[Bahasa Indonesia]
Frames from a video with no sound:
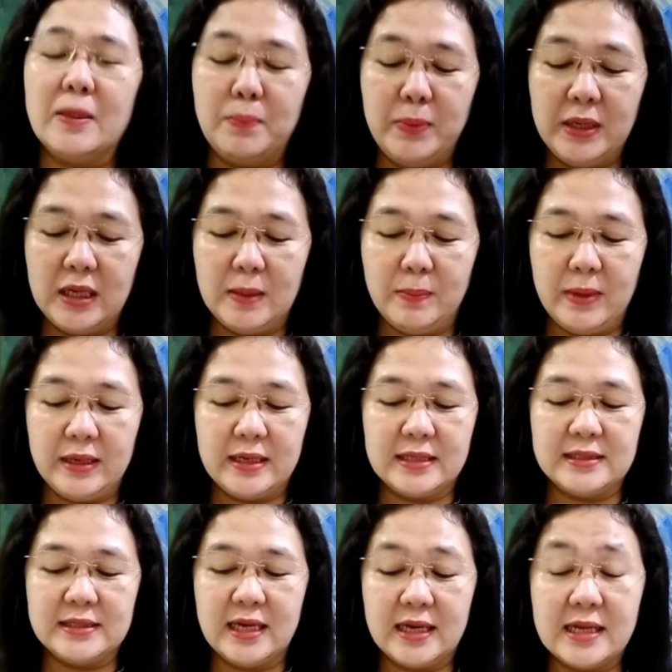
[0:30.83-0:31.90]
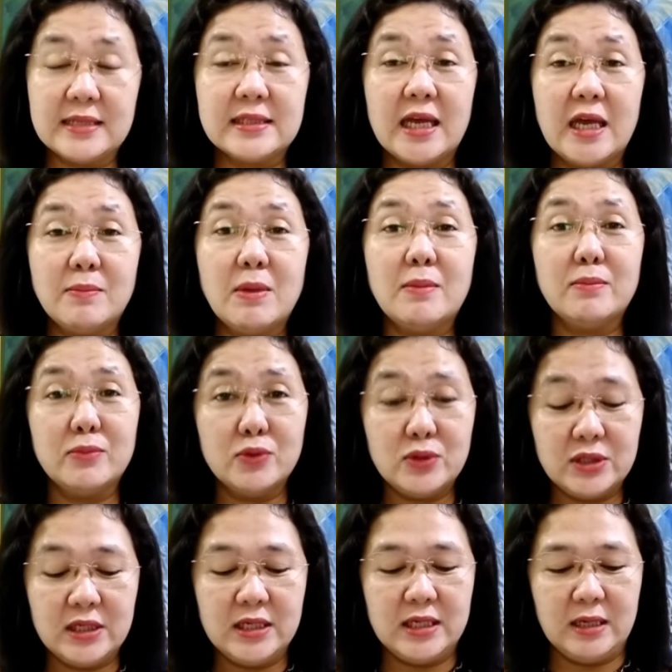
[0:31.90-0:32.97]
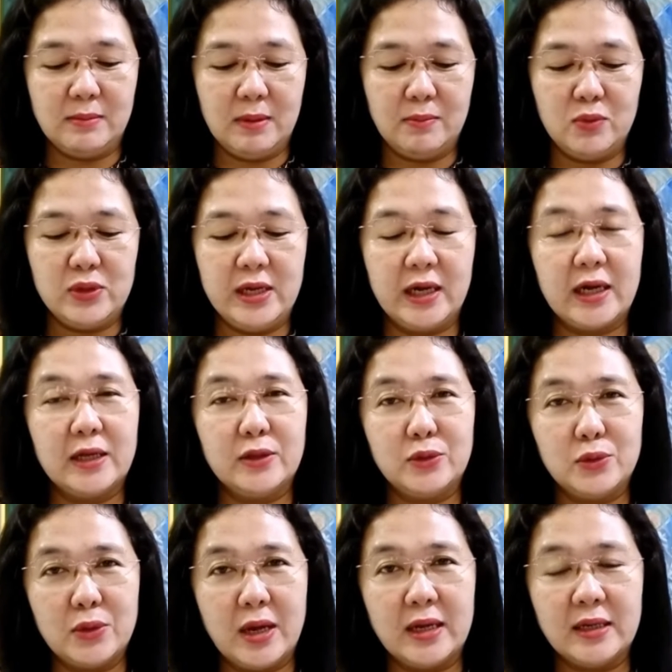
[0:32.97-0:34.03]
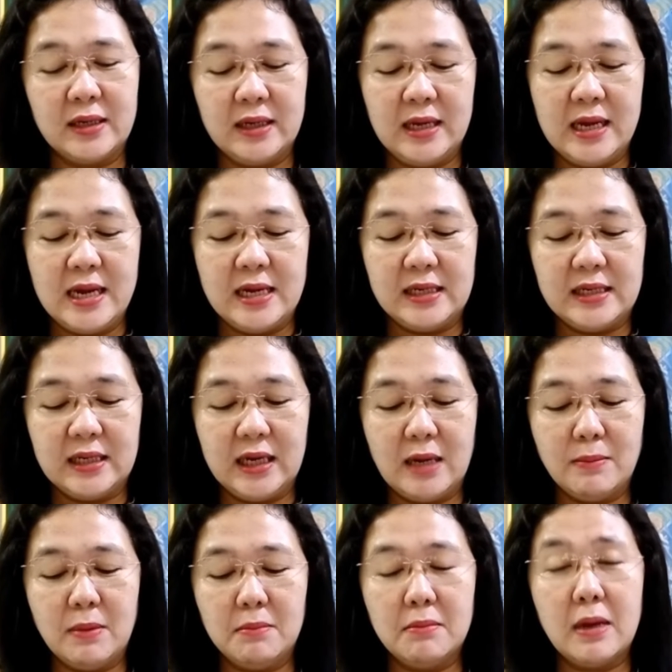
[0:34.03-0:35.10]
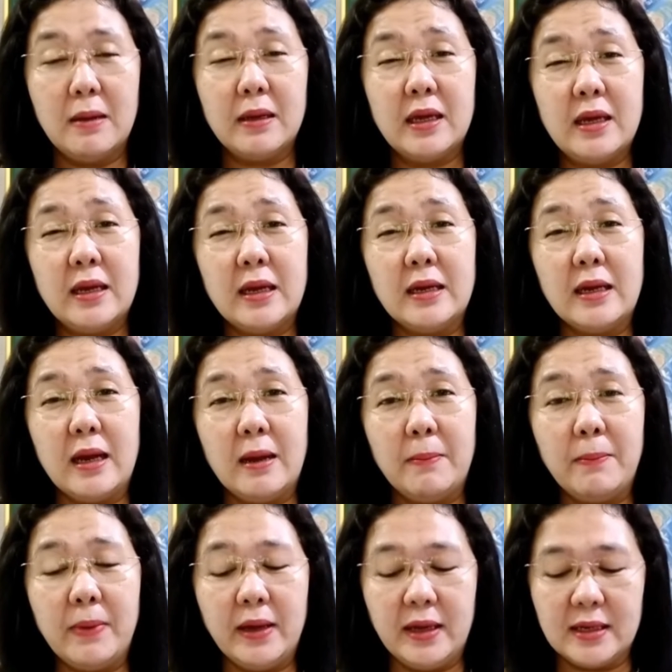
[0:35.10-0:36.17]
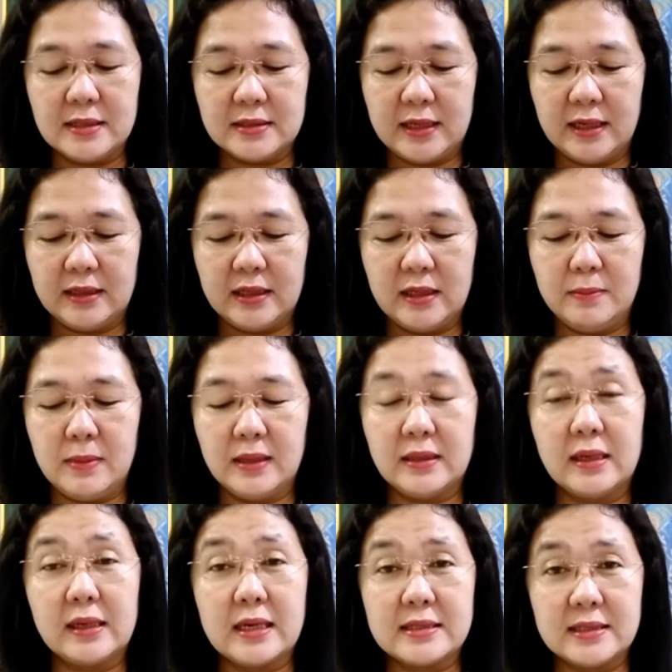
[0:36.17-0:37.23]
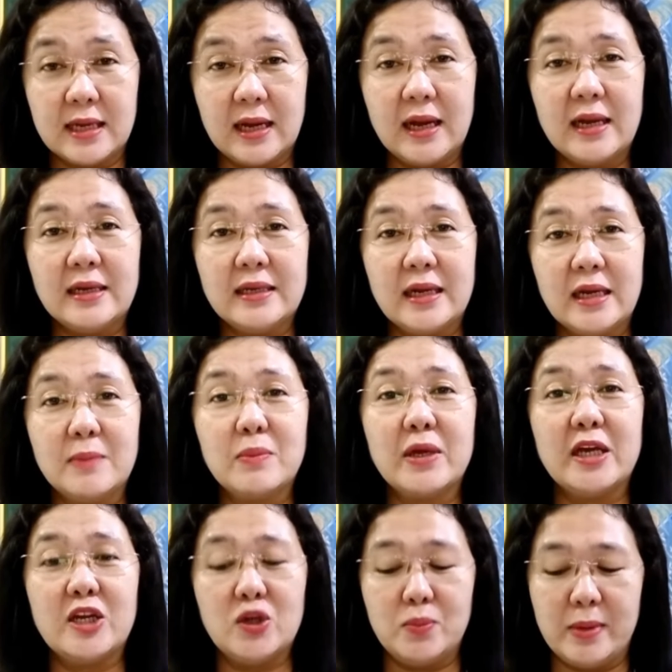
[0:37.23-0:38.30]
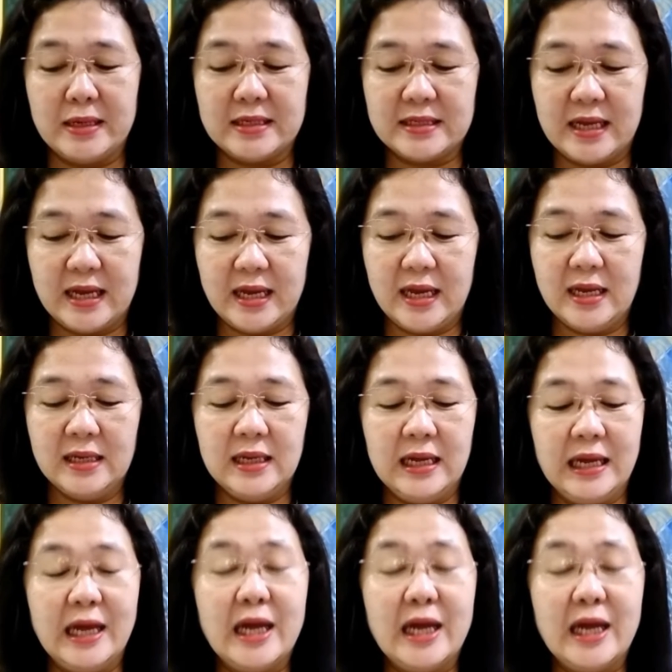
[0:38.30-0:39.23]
lebih kepada cara saya memuji dan memuliakan Tuhan dengan membagikan apa yang saya terima dan rasakan dalam kehidupan saya,